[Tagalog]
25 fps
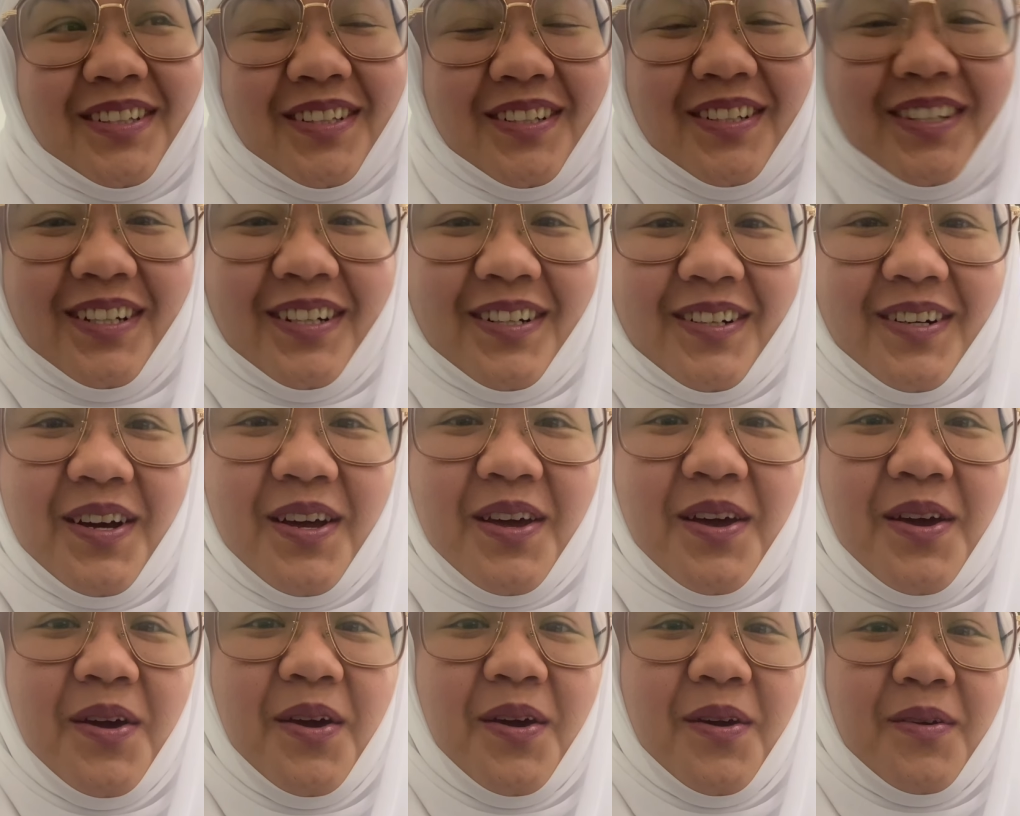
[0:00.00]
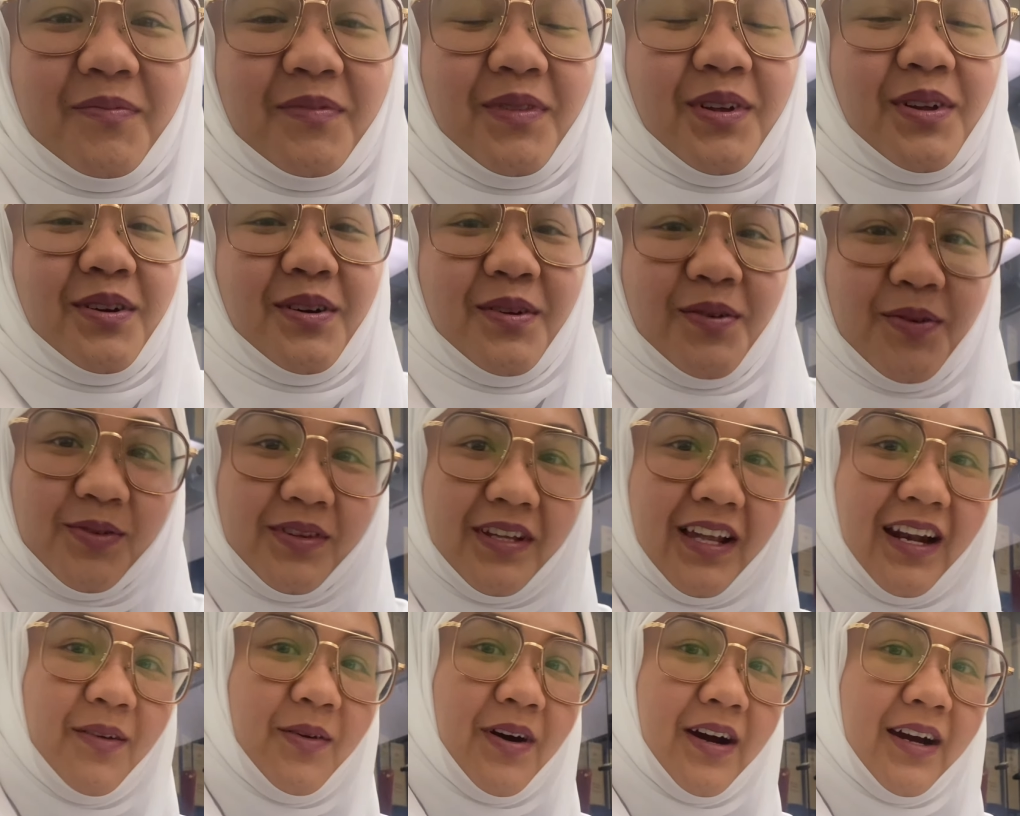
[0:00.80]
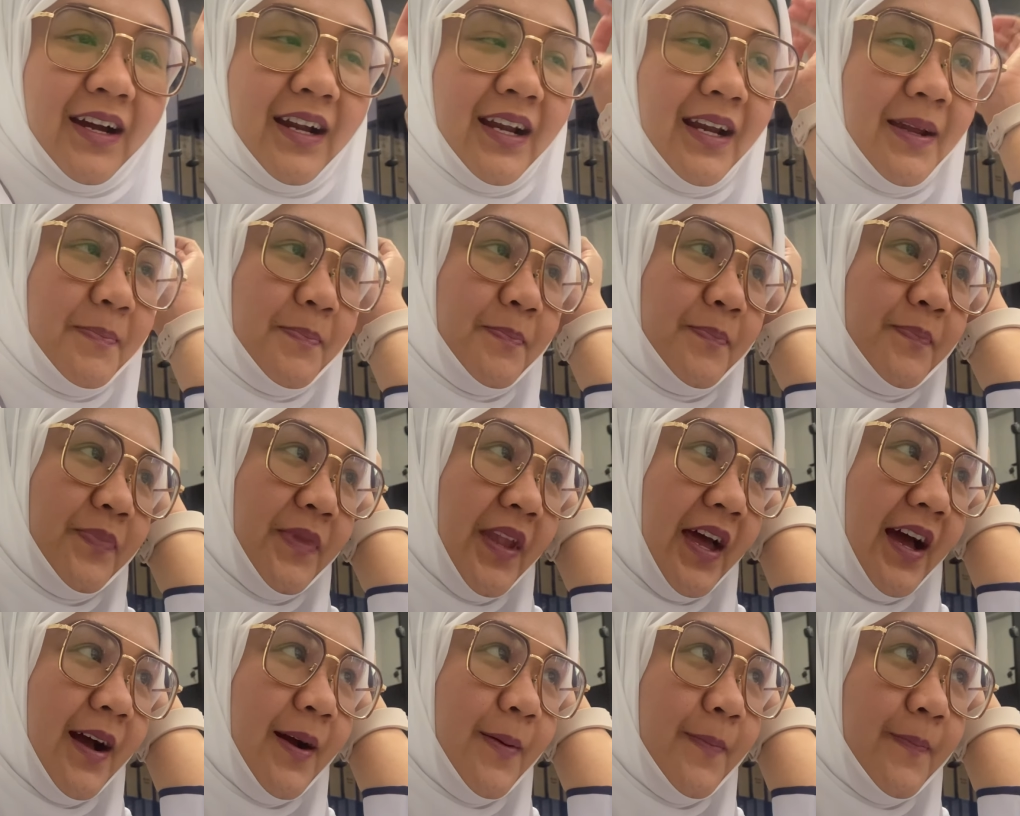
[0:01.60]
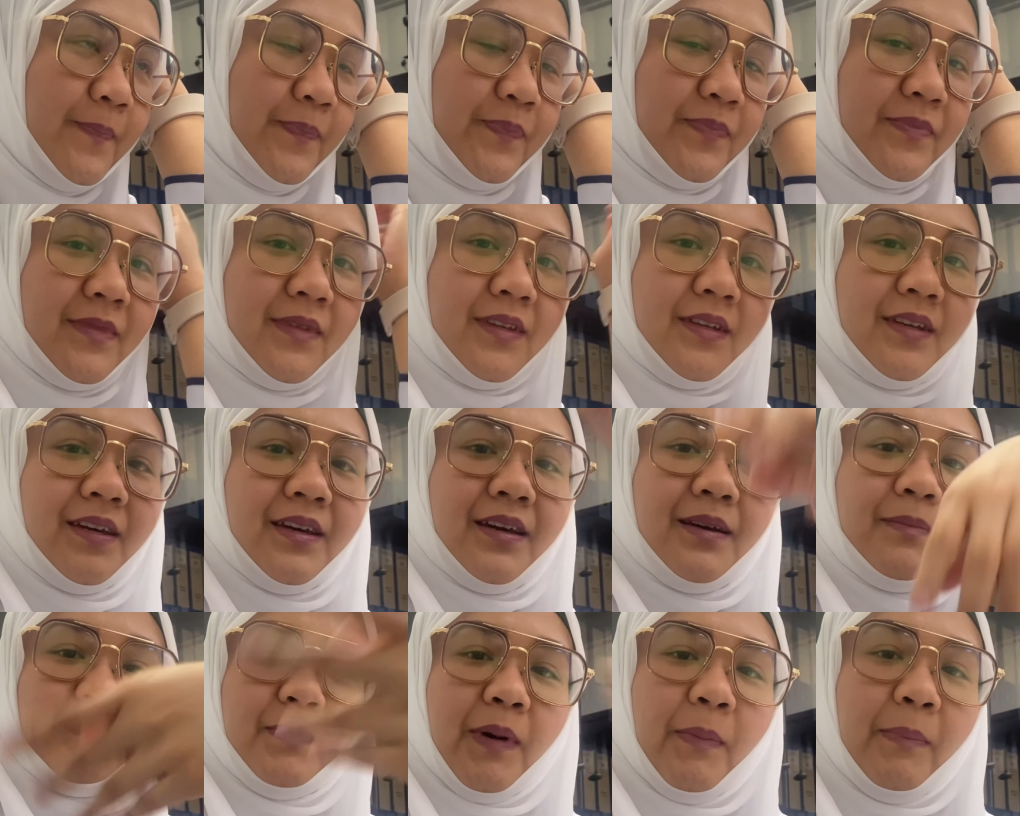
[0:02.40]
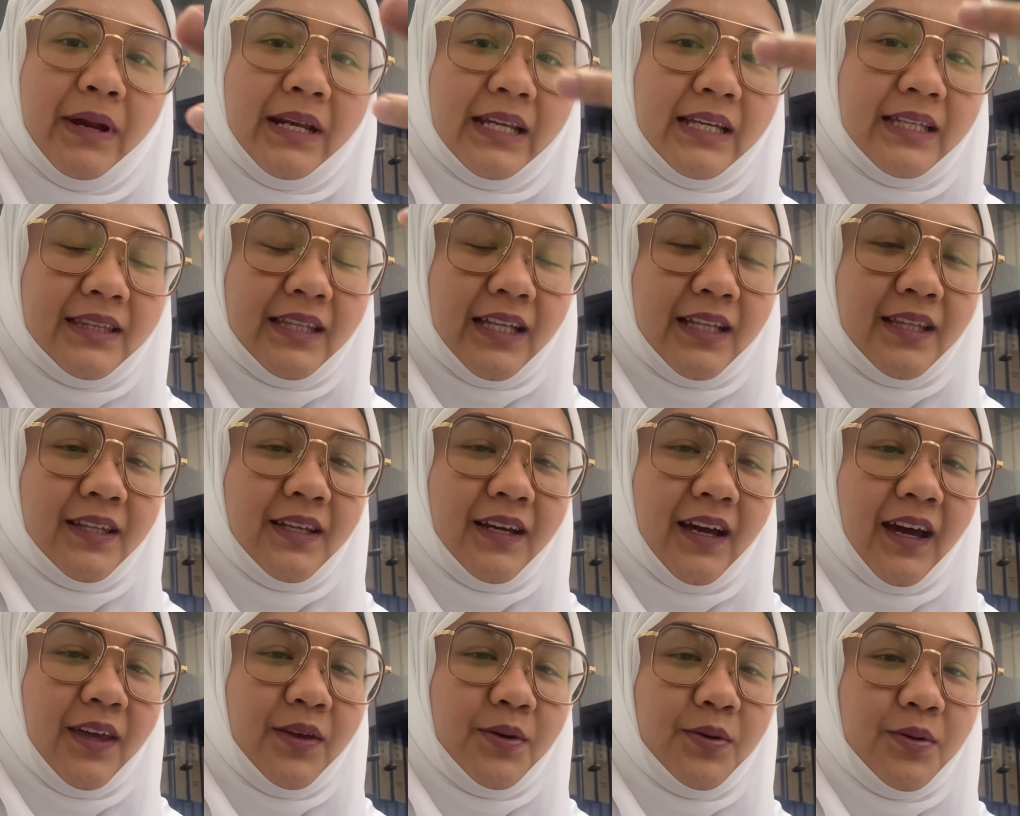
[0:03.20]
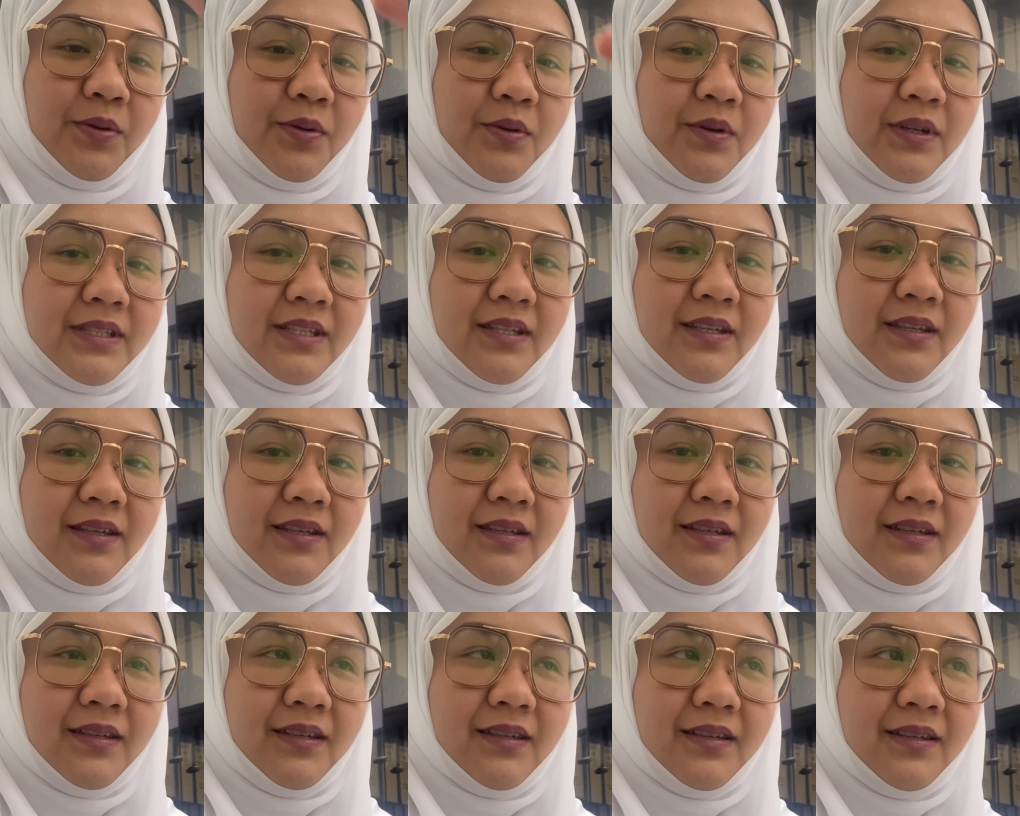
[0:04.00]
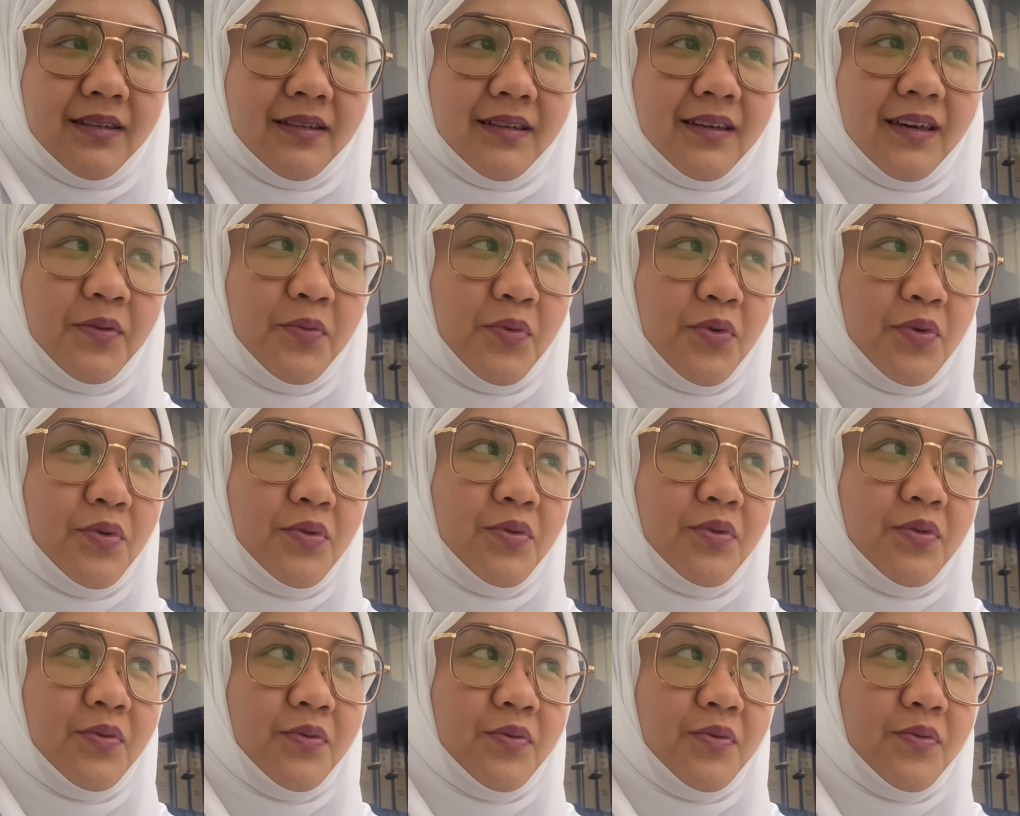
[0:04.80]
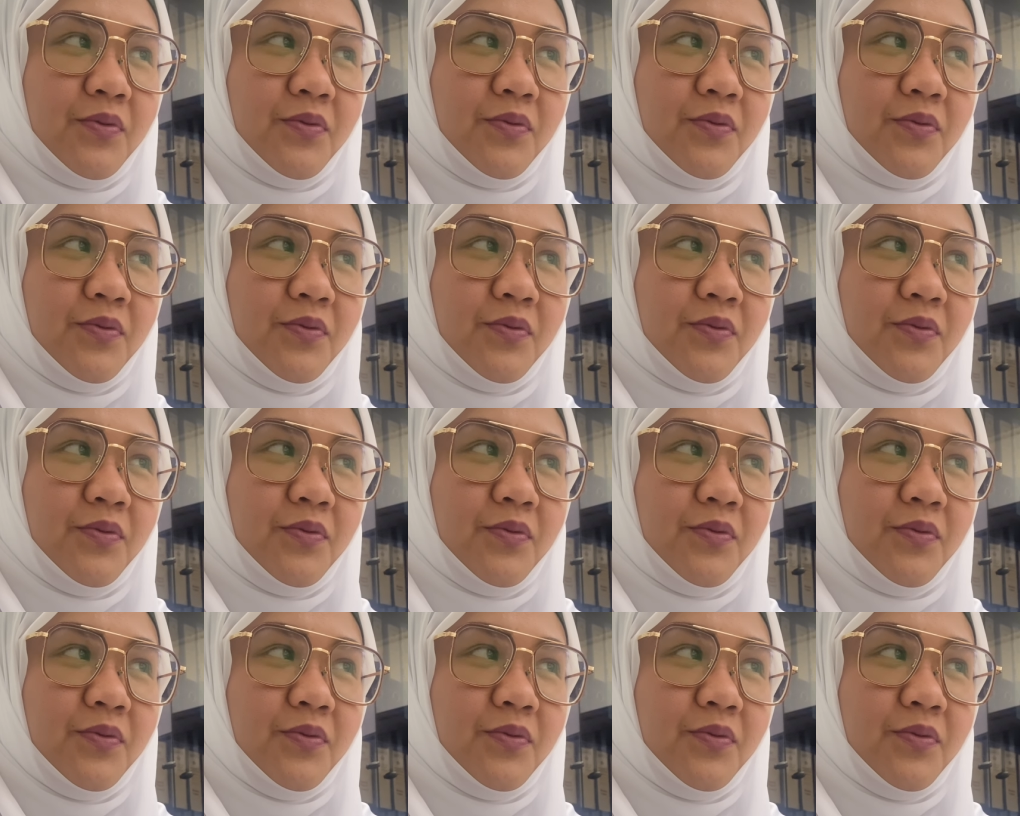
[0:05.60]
tuloy ako. Meron akong dalawang clip na pabaligtad ni kayo. Kasi, ewan ko,